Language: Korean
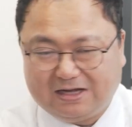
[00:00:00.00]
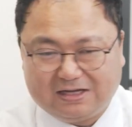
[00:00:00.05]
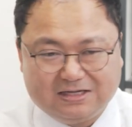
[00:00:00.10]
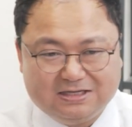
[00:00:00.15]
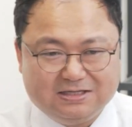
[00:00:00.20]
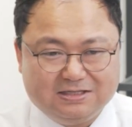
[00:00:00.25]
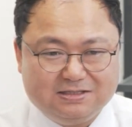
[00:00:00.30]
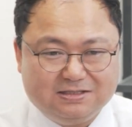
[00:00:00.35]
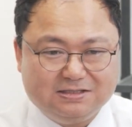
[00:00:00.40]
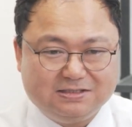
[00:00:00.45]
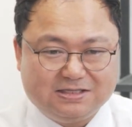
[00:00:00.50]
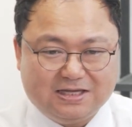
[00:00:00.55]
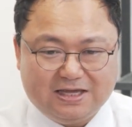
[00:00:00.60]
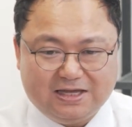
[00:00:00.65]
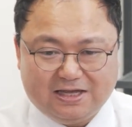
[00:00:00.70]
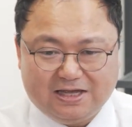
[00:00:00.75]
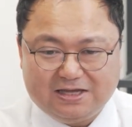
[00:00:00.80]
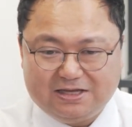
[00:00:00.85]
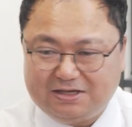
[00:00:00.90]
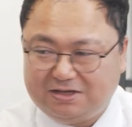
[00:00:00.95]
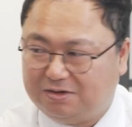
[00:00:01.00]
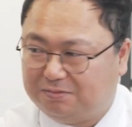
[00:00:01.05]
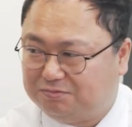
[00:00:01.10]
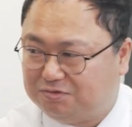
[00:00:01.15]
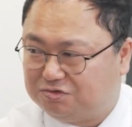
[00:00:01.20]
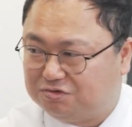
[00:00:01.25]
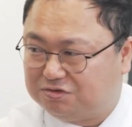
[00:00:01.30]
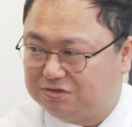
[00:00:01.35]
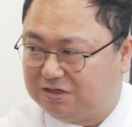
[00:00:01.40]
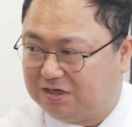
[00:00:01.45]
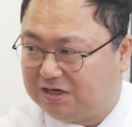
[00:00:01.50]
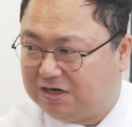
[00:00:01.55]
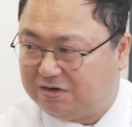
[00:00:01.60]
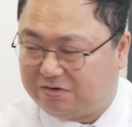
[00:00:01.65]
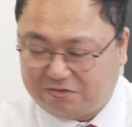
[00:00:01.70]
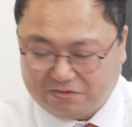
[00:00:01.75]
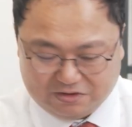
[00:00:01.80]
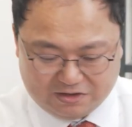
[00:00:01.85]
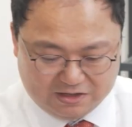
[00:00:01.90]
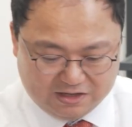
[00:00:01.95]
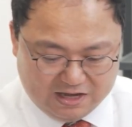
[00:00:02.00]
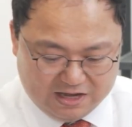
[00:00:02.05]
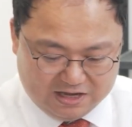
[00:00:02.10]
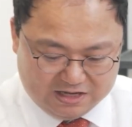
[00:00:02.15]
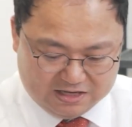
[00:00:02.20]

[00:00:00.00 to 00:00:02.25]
그러니까 그 세계 기업 주가가 거의